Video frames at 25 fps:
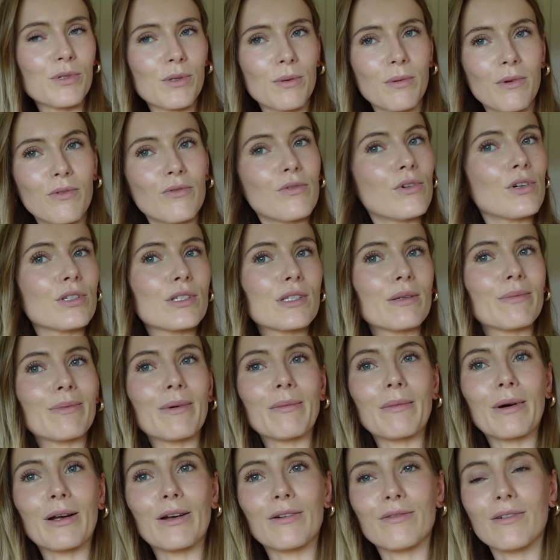sobie włosy,
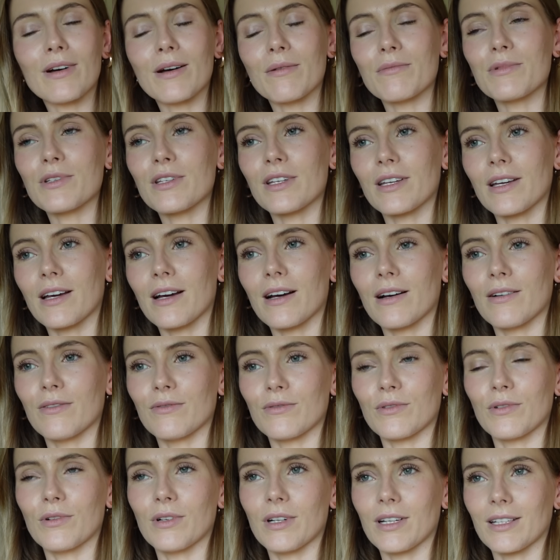pomalowałam się, jechałam
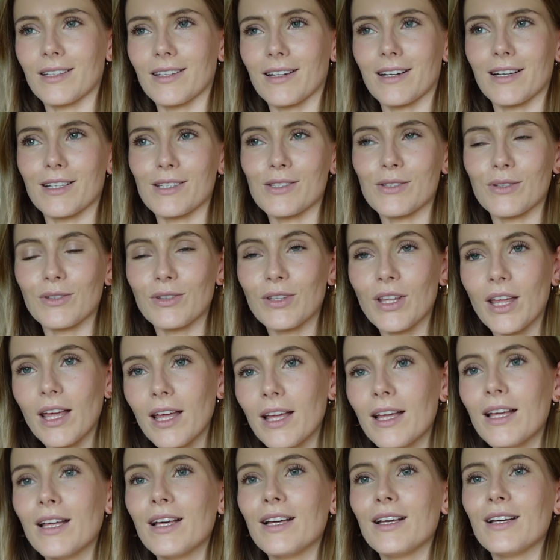w ogóle taka sotę
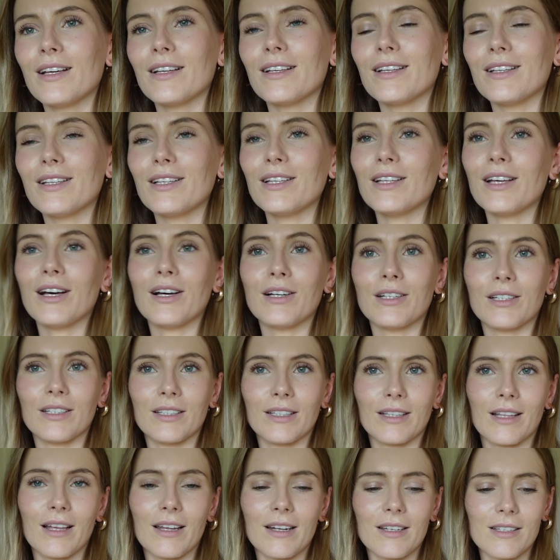i
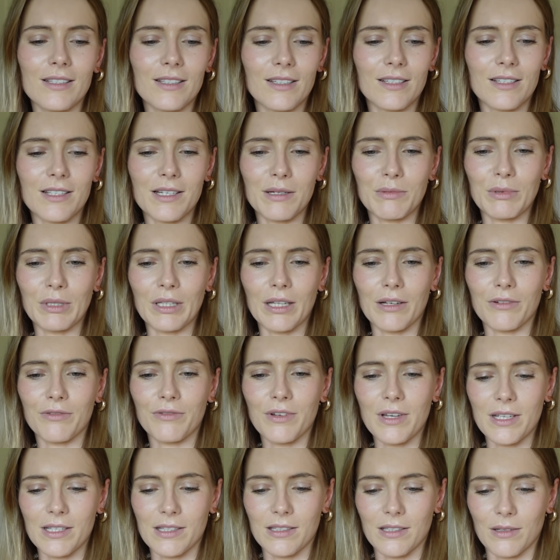teraz idziemy na
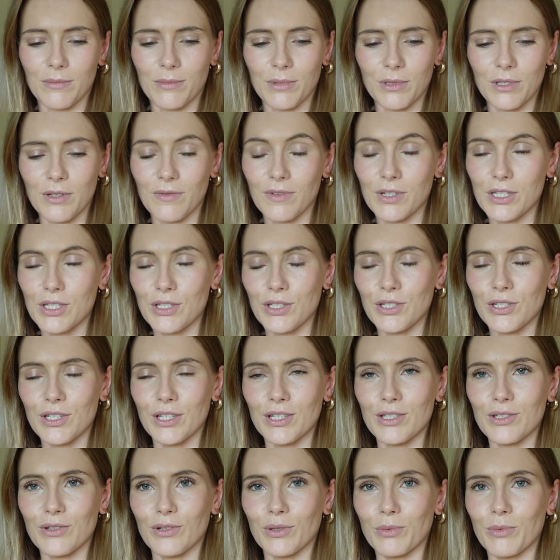festyn, ponieważ
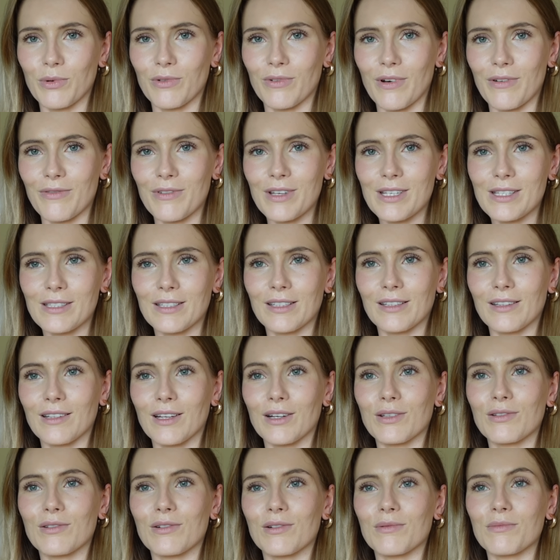dzisiaj się odbywa festyn, na
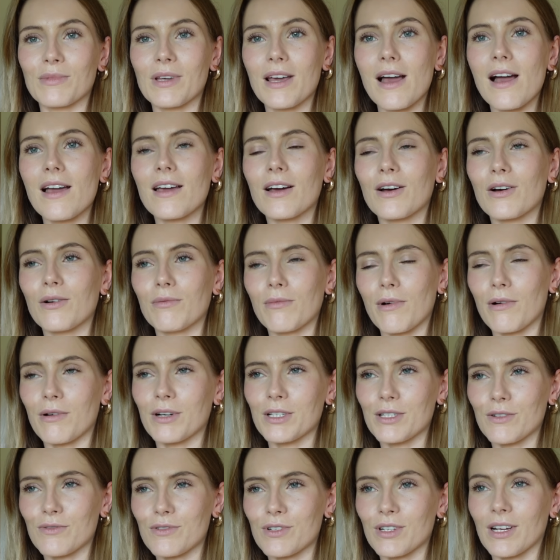którym ja jako mała
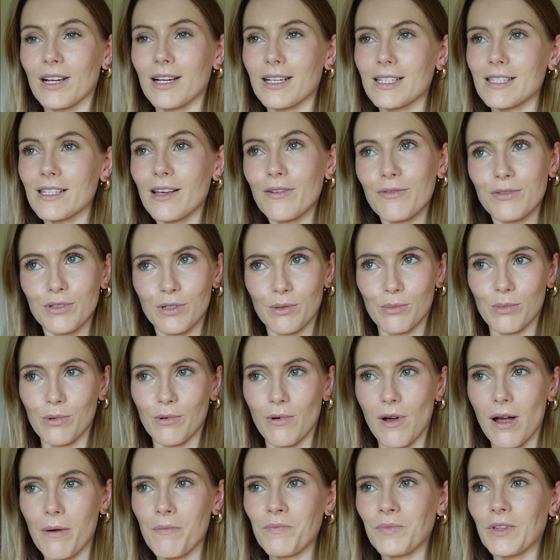dziewczynka zawsze
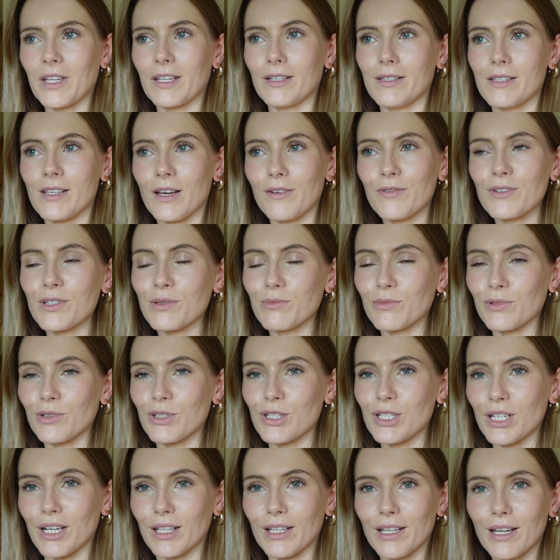byłam i zawsze mój
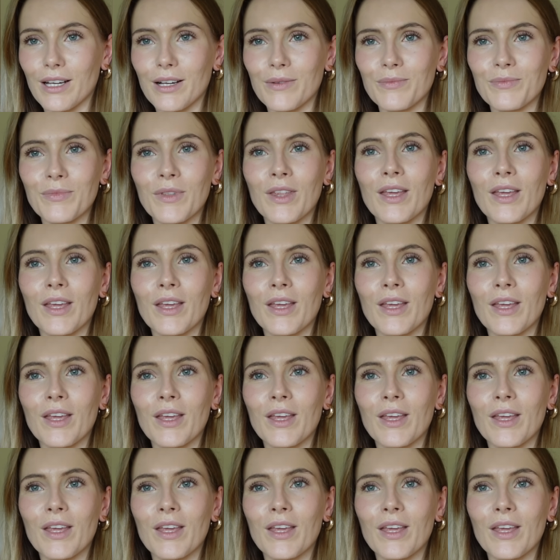dziadek